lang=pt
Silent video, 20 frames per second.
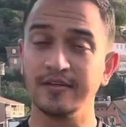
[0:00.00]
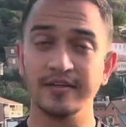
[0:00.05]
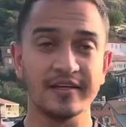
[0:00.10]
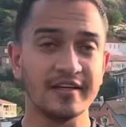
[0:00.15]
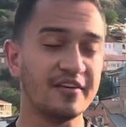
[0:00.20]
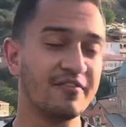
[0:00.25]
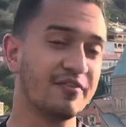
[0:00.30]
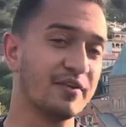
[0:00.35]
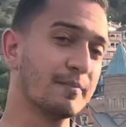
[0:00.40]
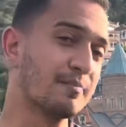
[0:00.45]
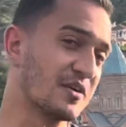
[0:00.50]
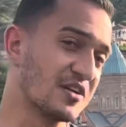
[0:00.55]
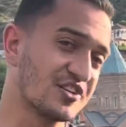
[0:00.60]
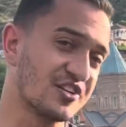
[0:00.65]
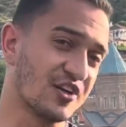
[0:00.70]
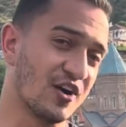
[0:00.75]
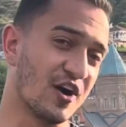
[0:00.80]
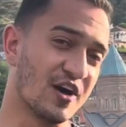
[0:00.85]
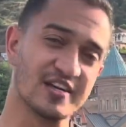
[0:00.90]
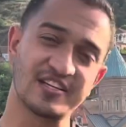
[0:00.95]
E vim para
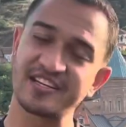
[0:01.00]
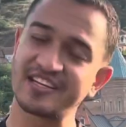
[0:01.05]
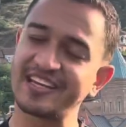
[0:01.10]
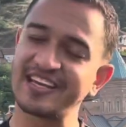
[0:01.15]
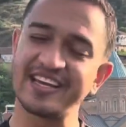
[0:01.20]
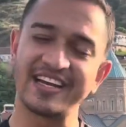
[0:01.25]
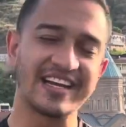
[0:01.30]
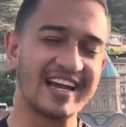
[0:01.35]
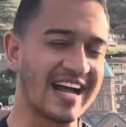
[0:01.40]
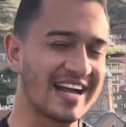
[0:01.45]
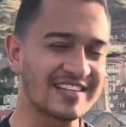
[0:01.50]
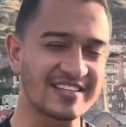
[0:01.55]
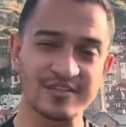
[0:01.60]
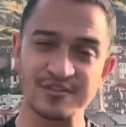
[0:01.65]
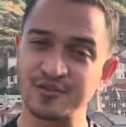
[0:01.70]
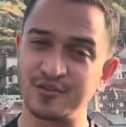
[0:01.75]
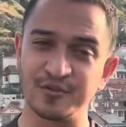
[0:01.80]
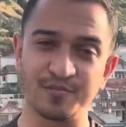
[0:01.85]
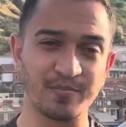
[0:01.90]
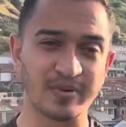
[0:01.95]
Geórgia, que grata
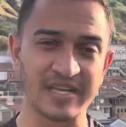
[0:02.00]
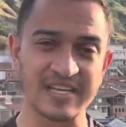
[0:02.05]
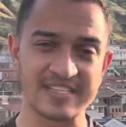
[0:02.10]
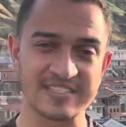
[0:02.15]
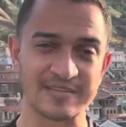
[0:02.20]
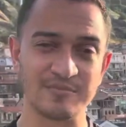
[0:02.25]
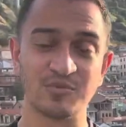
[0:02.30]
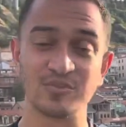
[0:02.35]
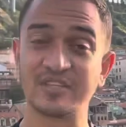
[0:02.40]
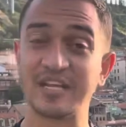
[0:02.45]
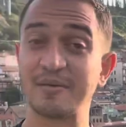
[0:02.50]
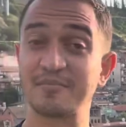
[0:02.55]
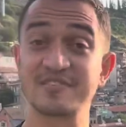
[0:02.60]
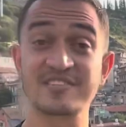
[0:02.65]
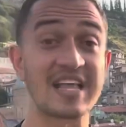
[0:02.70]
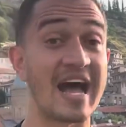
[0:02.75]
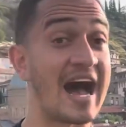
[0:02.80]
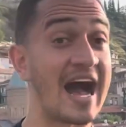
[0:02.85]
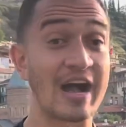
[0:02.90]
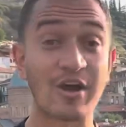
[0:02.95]
surpresa! Mudamos
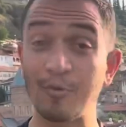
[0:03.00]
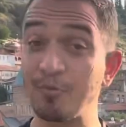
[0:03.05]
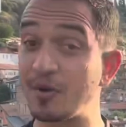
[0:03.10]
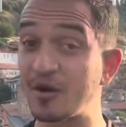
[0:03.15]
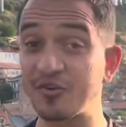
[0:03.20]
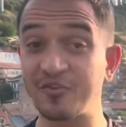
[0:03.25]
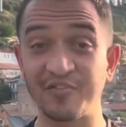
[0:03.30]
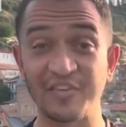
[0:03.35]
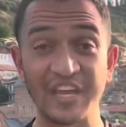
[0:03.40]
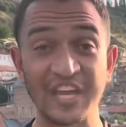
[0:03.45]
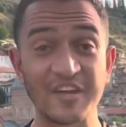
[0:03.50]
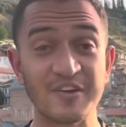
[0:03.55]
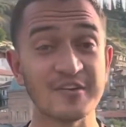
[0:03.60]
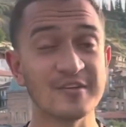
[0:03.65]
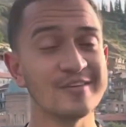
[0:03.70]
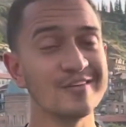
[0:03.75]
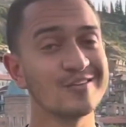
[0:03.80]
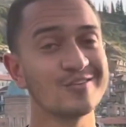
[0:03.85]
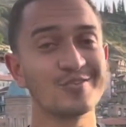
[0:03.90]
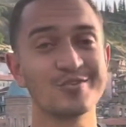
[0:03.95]
da água para o vinho,
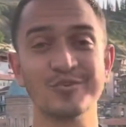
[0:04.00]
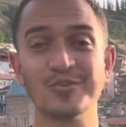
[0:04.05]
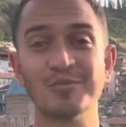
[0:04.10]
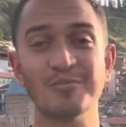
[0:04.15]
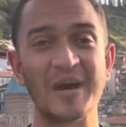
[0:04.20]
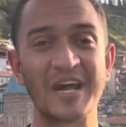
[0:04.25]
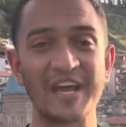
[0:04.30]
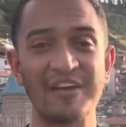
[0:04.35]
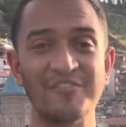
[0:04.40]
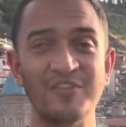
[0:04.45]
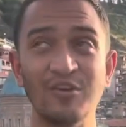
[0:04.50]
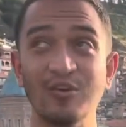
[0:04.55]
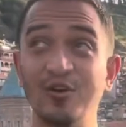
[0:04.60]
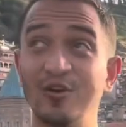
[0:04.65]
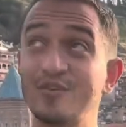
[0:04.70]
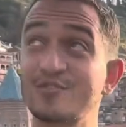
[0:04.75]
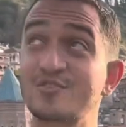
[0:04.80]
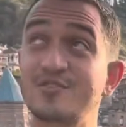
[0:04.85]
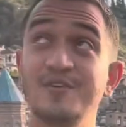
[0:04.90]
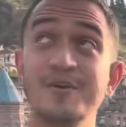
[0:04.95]
tudo
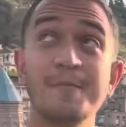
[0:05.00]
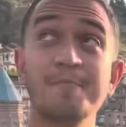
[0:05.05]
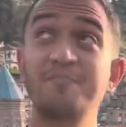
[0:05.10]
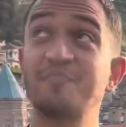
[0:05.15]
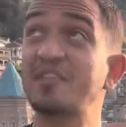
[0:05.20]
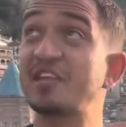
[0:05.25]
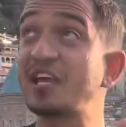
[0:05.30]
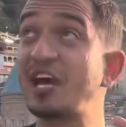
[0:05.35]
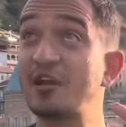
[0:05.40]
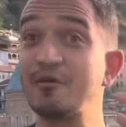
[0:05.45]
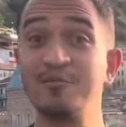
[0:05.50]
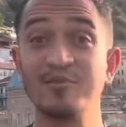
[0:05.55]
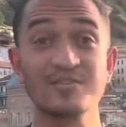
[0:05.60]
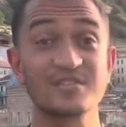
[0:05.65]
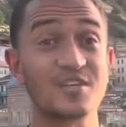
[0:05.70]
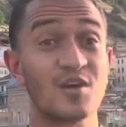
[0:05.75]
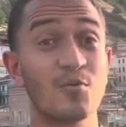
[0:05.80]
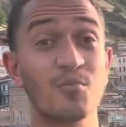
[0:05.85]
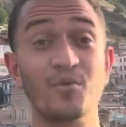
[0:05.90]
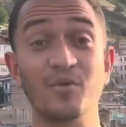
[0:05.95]
maravilhoso quero
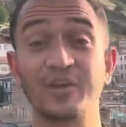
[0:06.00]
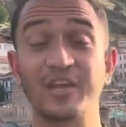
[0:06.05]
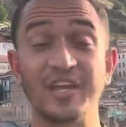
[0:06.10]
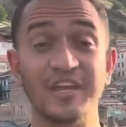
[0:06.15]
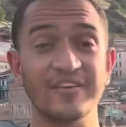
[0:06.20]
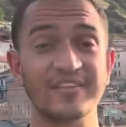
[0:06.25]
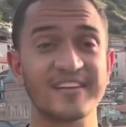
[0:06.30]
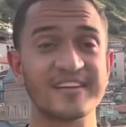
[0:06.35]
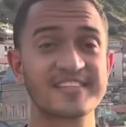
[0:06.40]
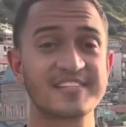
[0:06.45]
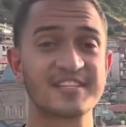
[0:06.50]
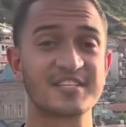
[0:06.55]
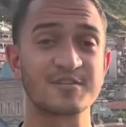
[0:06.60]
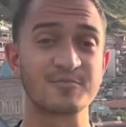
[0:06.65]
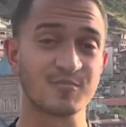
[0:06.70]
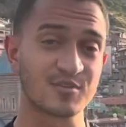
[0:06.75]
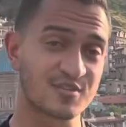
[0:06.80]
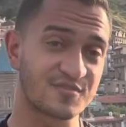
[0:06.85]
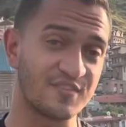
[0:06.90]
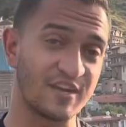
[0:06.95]
mostrar um pouquinho dessa
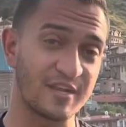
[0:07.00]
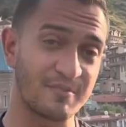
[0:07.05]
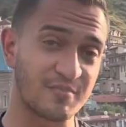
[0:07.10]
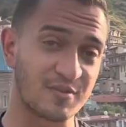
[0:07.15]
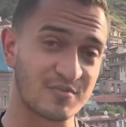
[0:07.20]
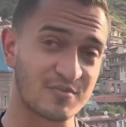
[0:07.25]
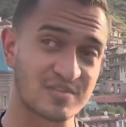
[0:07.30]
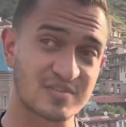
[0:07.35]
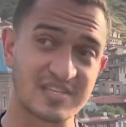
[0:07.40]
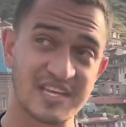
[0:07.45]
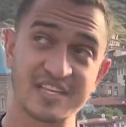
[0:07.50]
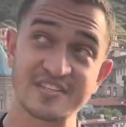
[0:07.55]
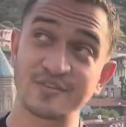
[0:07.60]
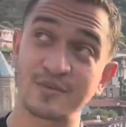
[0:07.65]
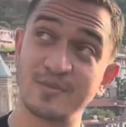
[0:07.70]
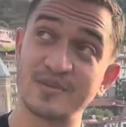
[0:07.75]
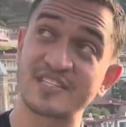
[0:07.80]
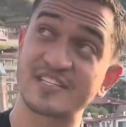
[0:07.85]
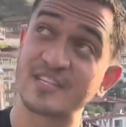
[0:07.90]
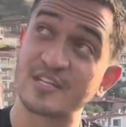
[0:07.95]
atmosfera para vocês,
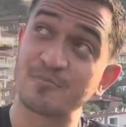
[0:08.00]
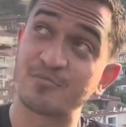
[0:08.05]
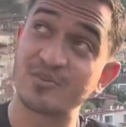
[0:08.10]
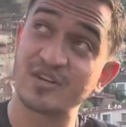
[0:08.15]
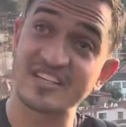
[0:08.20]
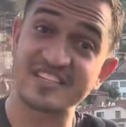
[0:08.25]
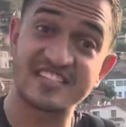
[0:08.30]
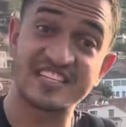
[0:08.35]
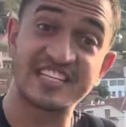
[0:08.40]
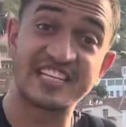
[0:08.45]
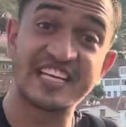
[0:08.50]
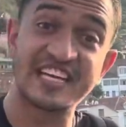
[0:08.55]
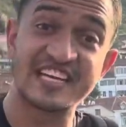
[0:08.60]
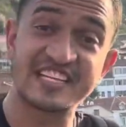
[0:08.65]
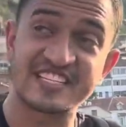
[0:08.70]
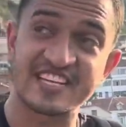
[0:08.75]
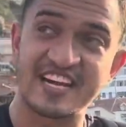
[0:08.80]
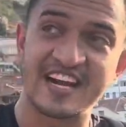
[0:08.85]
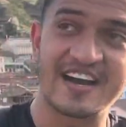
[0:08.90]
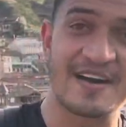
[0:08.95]
começando por essa igreja.